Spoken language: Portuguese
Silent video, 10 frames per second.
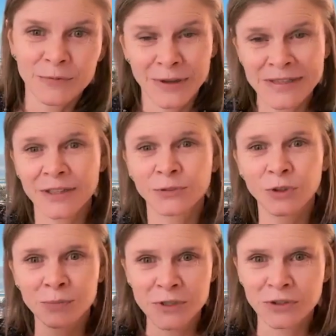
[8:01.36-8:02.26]
fazer
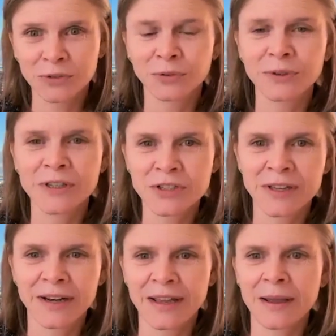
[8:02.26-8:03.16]
toda uma estrutura
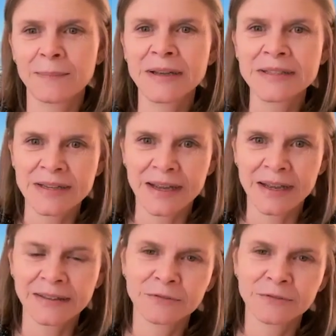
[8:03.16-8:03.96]
estelar baseada,